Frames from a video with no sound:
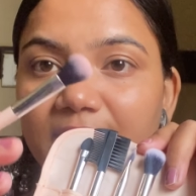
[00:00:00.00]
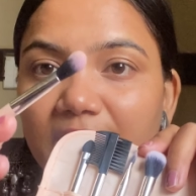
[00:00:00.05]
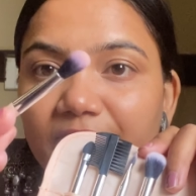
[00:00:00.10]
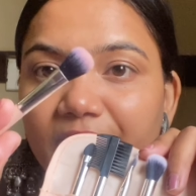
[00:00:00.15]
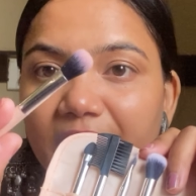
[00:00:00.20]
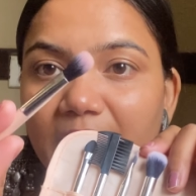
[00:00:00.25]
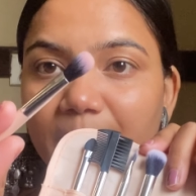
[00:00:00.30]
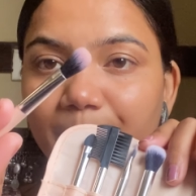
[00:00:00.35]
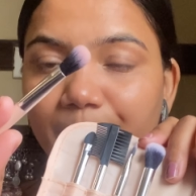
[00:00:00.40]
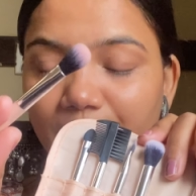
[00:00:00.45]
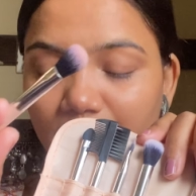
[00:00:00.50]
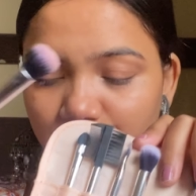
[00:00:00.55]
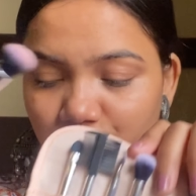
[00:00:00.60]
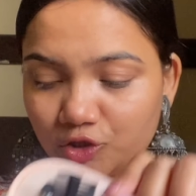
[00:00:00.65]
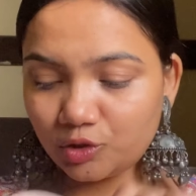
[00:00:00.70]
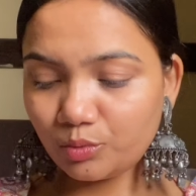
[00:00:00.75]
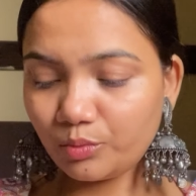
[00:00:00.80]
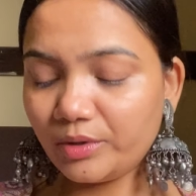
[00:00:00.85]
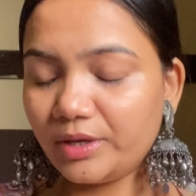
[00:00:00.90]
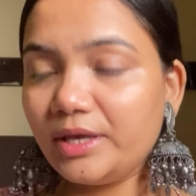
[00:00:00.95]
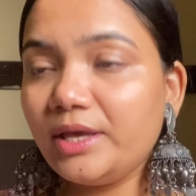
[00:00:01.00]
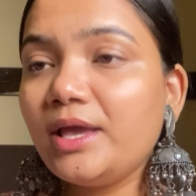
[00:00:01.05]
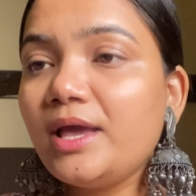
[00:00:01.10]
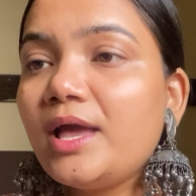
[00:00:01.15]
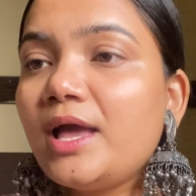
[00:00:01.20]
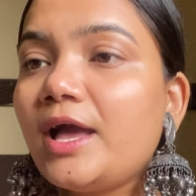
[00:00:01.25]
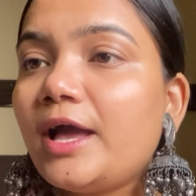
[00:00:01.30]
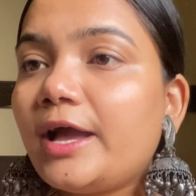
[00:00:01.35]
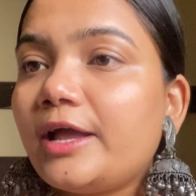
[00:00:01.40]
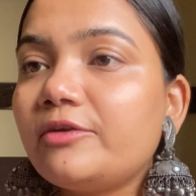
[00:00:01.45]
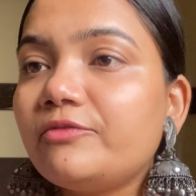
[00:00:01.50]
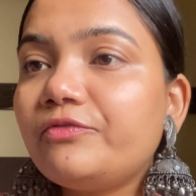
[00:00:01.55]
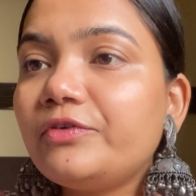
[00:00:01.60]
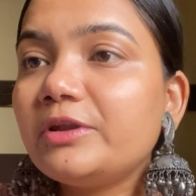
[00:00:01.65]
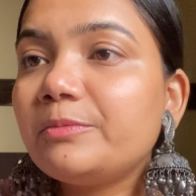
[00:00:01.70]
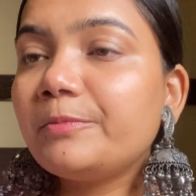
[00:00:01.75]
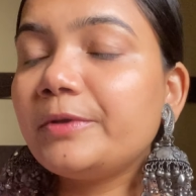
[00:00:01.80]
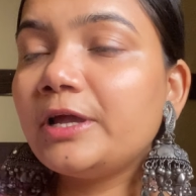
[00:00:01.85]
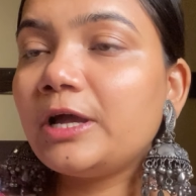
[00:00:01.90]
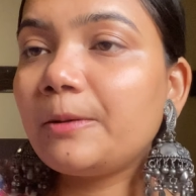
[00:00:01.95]
ये वाला ब्रश लूंगी एंड
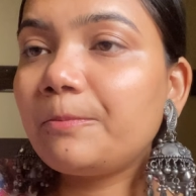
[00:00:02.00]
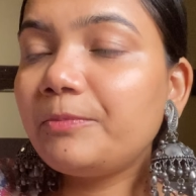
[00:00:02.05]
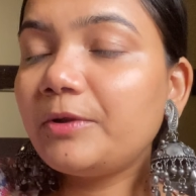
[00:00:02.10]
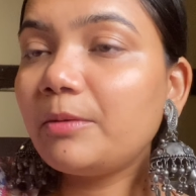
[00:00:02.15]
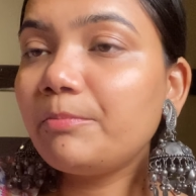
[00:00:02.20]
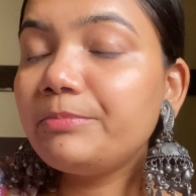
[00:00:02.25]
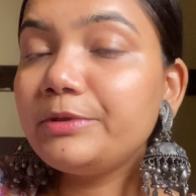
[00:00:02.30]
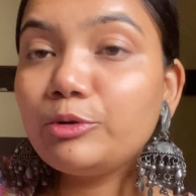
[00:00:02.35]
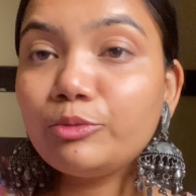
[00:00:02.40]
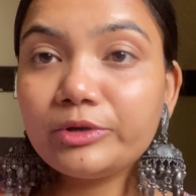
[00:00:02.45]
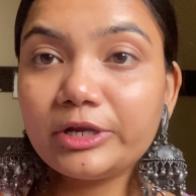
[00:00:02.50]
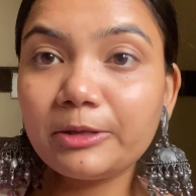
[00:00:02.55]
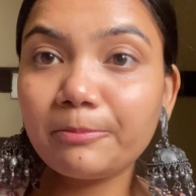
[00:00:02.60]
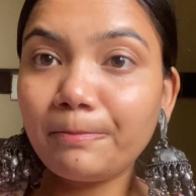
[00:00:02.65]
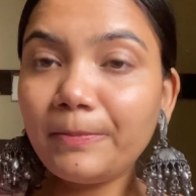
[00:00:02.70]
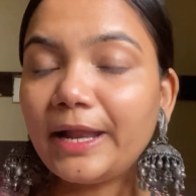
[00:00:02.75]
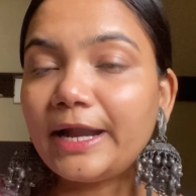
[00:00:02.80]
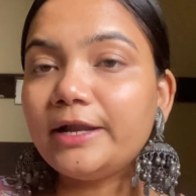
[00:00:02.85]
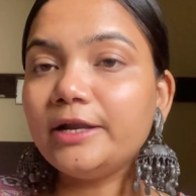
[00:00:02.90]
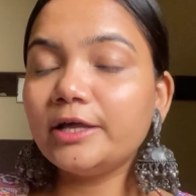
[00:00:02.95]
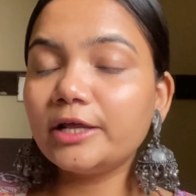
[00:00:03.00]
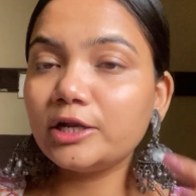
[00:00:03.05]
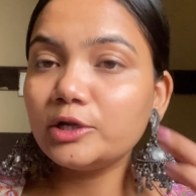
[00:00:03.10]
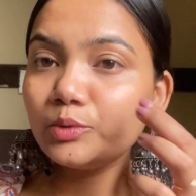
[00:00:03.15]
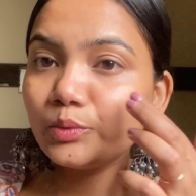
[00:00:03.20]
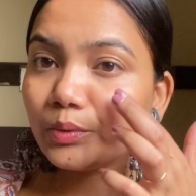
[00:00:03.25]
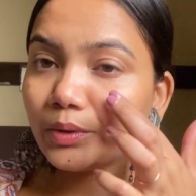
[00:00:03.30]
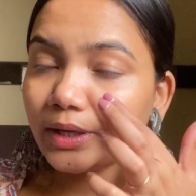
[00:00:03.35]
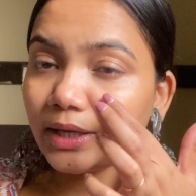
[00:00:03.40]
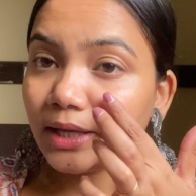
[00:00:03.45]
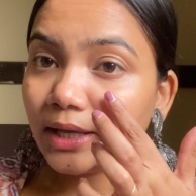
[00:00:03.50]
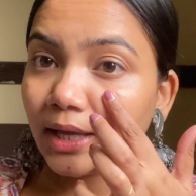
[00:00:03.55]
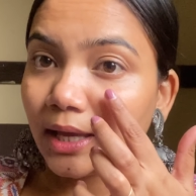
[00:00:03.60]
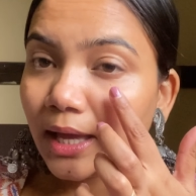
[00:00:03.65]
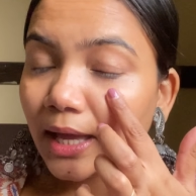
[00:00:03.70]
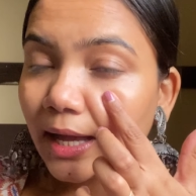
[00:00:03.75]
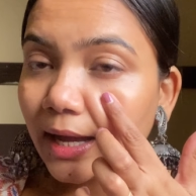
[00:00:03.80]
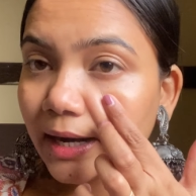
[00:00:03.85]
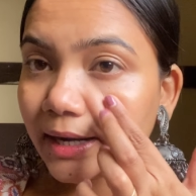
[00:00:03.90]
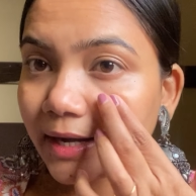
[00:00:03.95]
फिर मैं अपना ब्यूटी ब्लेंडर लूंगी
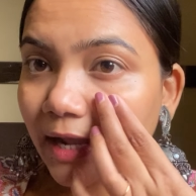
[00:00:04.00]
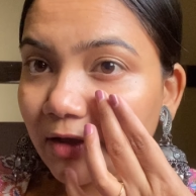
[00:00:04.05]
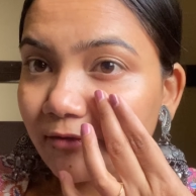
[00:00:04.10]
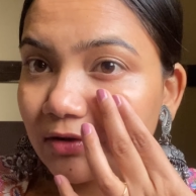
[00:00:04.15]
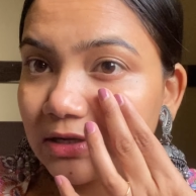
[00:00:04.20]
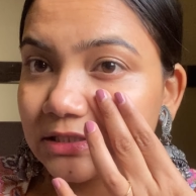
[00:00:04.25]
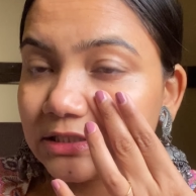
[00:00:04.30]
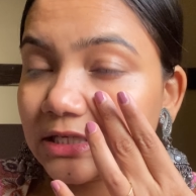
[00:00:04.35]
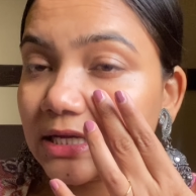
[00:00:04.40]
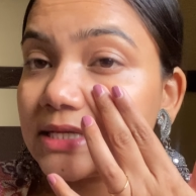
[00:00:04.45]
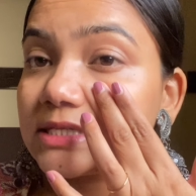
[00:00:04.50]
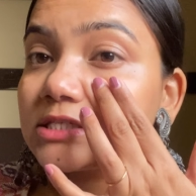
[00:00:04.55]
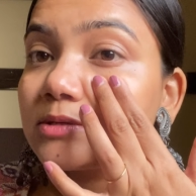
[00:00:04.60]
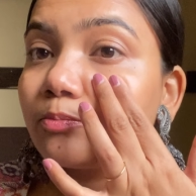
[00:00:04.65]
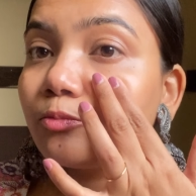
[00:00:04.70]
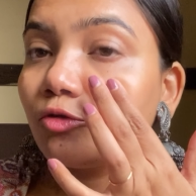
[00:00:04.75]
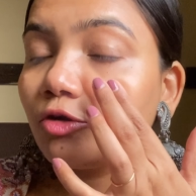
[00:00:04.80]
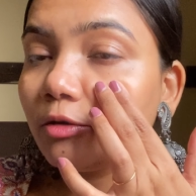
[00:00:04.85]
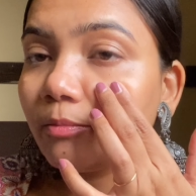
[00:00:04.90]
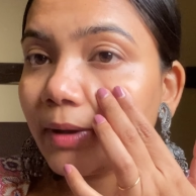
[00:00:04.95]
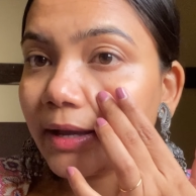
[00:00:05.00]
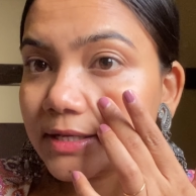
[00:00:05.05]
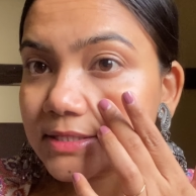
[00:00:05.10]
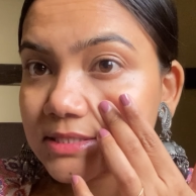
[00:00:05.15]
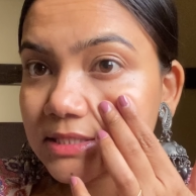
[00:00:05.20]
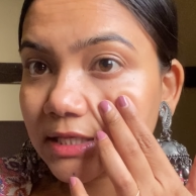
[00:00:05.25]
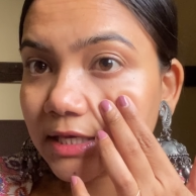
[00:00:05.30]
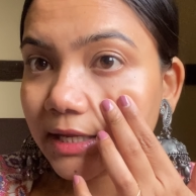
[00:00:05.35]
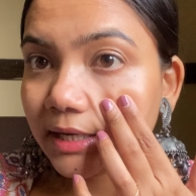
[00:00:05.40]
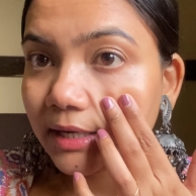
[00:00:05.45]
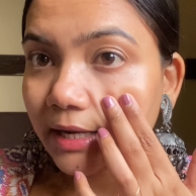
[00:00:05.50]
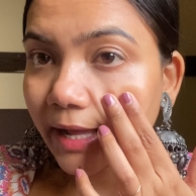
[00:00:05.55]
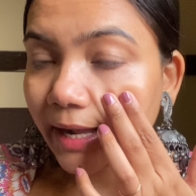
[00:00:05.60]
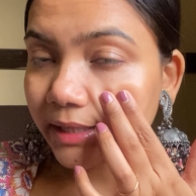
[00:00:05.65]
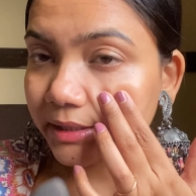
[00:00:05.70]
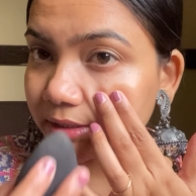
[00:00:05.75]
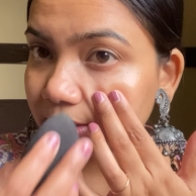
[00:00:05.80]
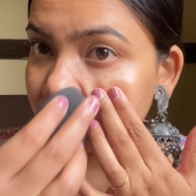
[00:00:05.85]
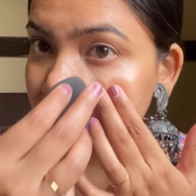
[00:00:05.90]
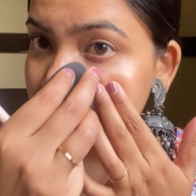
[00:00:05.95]
एंड आई विल जस्ट पुल माई स्किन
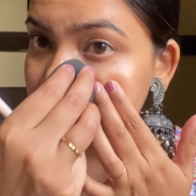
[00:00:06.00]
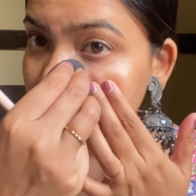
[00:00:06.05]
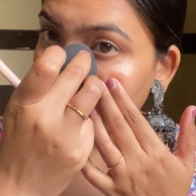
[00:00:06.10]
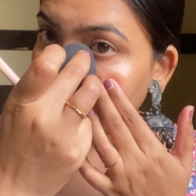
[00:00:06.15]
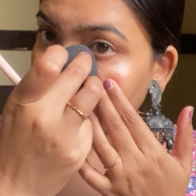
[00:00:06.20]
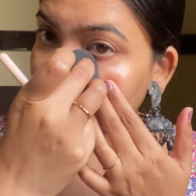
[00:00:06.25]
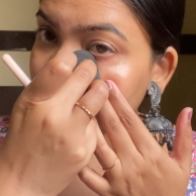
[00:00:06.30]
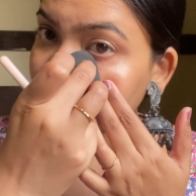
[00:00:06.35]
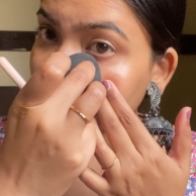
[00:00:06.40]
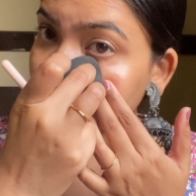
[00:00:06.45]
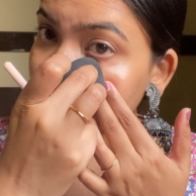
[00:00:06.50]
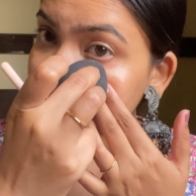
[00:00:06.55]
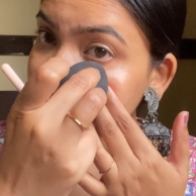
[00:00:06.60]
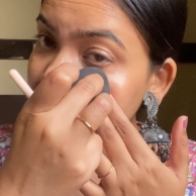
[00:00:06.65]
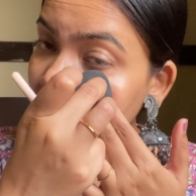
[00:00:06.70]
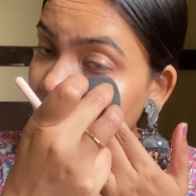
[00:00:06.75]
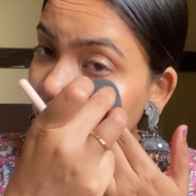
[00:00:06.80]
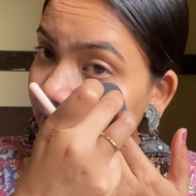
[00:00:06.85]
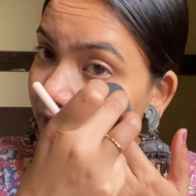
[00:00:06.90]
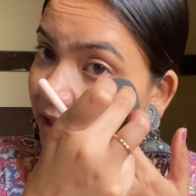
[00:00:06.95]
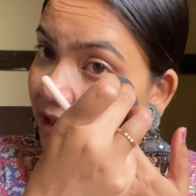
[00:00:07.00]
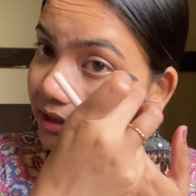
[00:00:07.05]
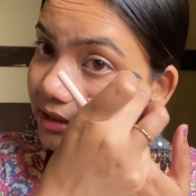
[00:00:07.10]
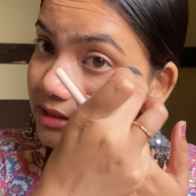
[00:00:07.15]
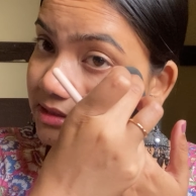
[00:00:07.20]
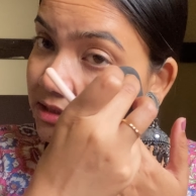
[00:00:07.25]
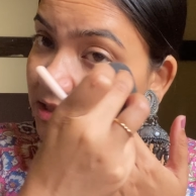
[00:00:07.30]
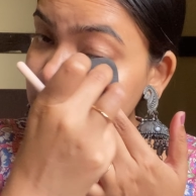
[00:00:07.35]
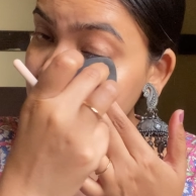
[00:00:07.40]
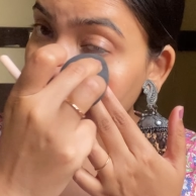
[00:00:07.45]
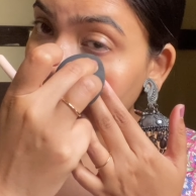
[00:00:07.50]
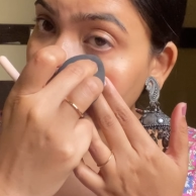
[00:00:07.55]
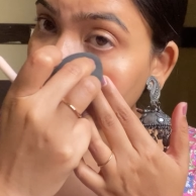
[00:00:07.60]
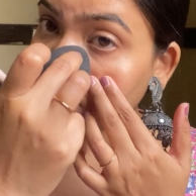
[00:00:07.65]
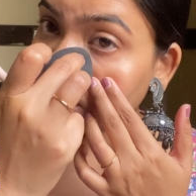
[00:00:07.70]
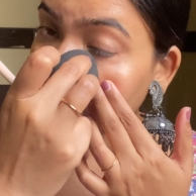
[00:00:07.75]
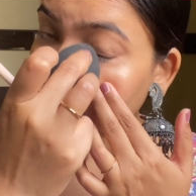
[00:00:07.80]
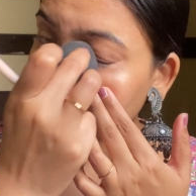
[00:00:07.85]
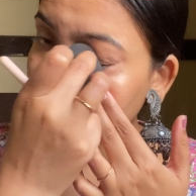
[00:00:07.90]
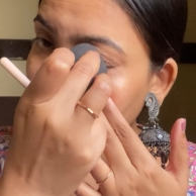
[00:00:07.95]
लाइक दिस एंड देन मैं सारे क्रीजेस को
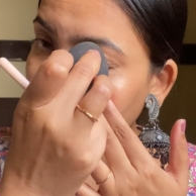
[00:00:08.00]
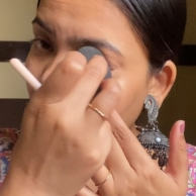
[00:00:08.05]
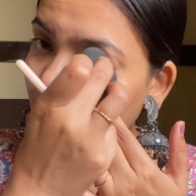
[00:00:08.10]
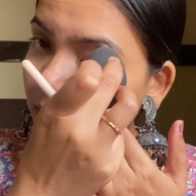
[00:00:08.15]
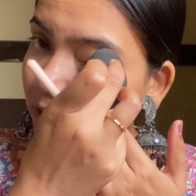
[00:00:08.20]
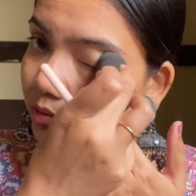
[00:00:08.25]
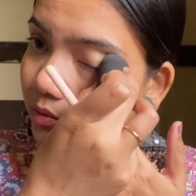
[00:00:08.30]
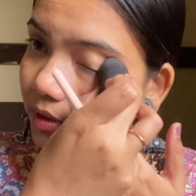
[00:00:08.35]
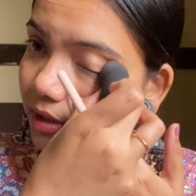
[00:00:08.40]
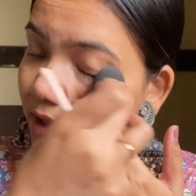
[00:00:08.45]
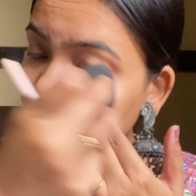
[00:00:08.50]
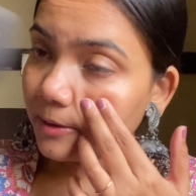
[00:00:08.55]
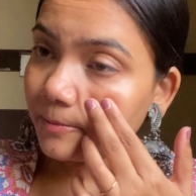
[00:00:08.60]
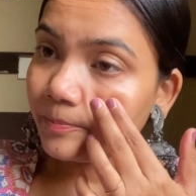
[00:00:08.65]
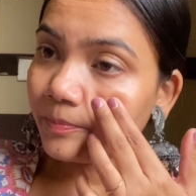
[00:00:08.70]
ना हटा लूंगी